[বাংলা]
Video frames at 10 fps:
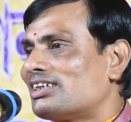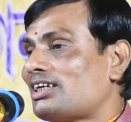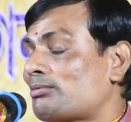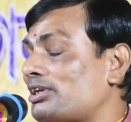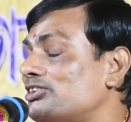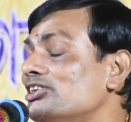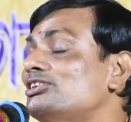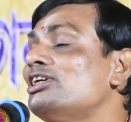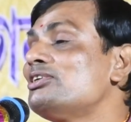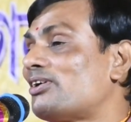তারপরে জিন
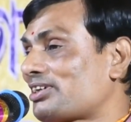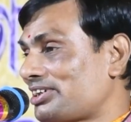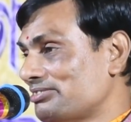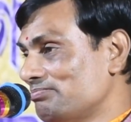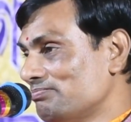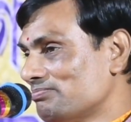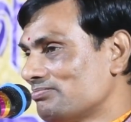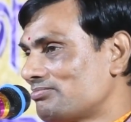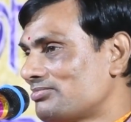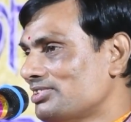জিন করে
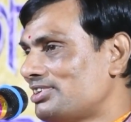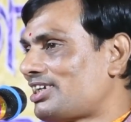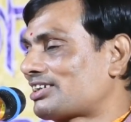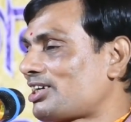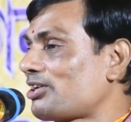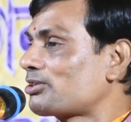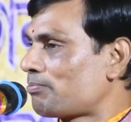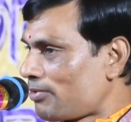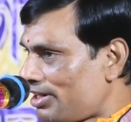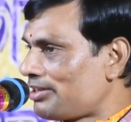ডাক্তার কাছে সব
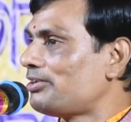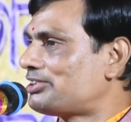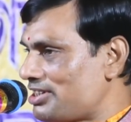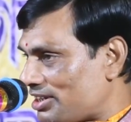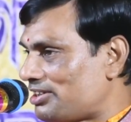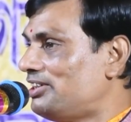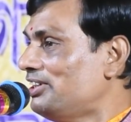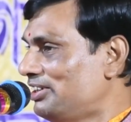কয়টাই হয়েছে নাকি